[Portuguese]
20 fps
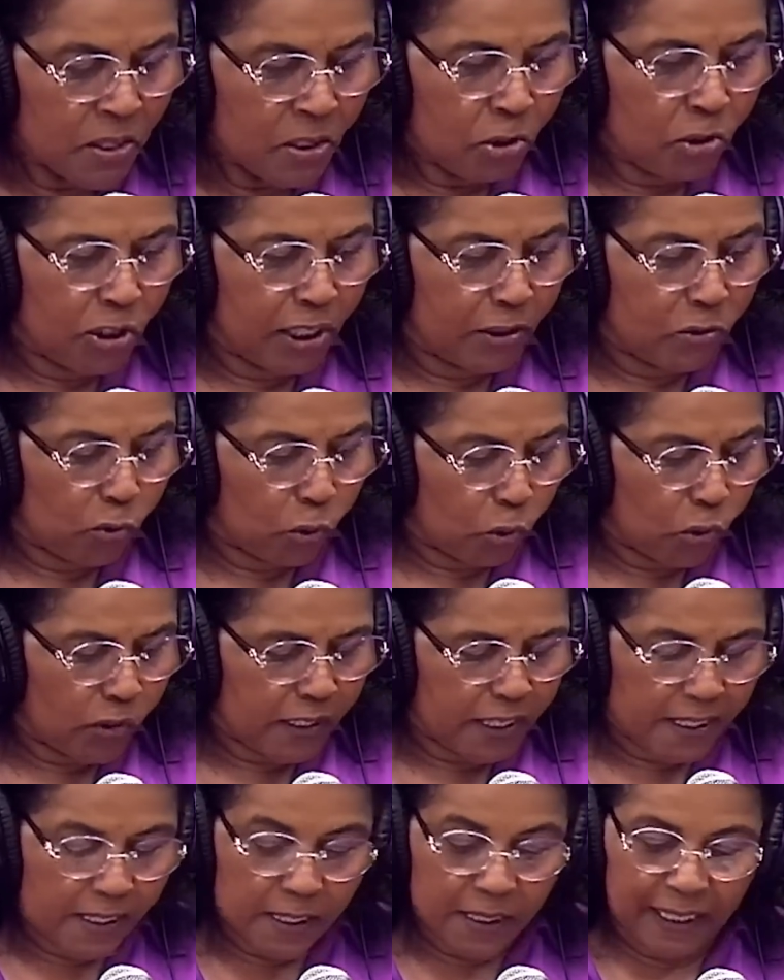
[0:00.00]

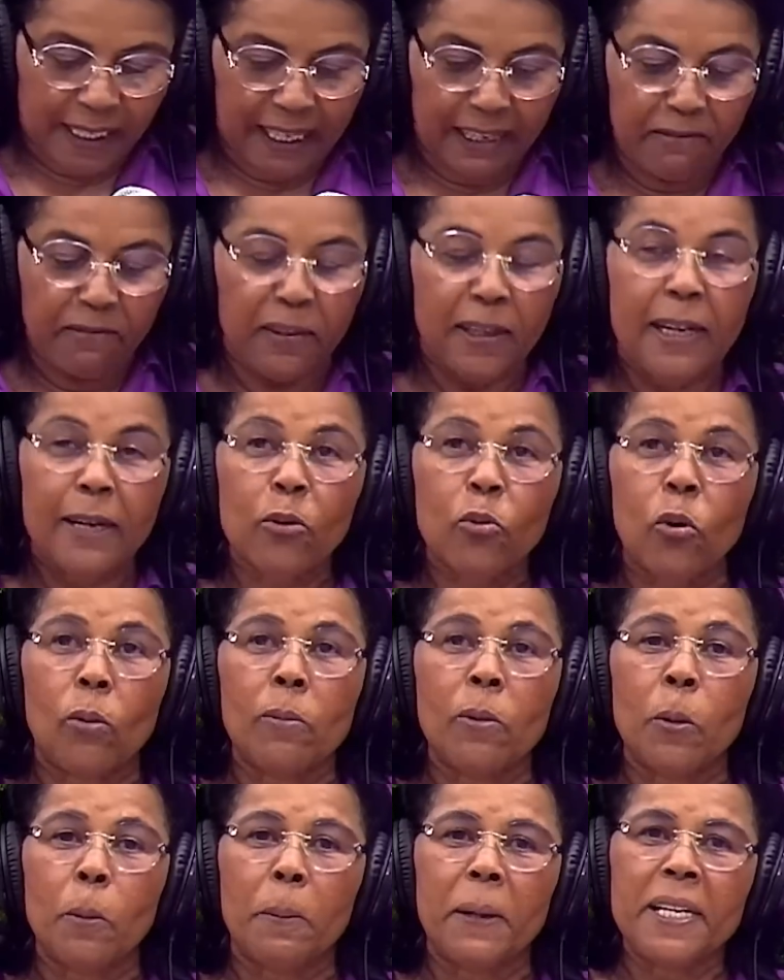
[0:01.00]
Jesus estava,
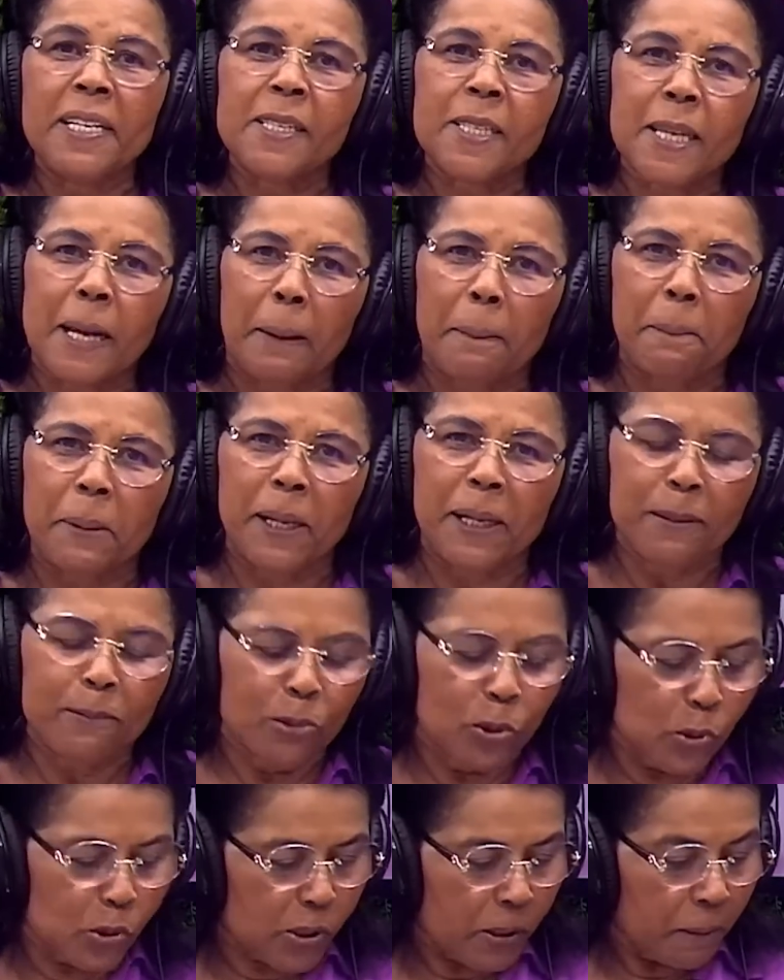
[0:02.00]
como bem
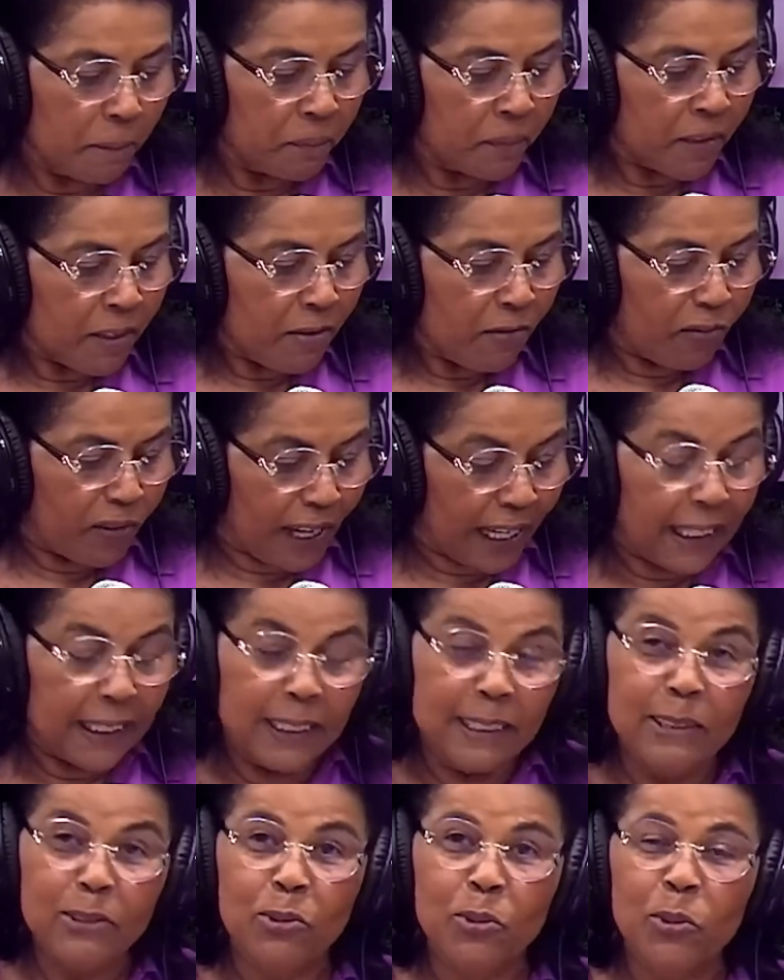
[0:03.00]
sabemos,
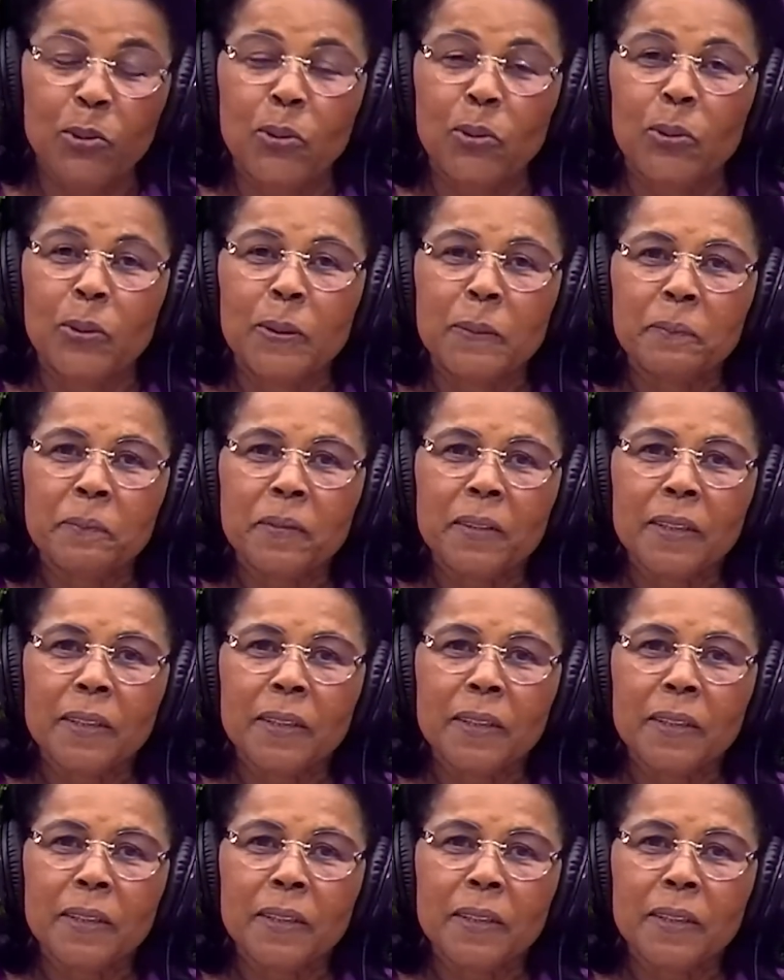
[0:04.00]
falando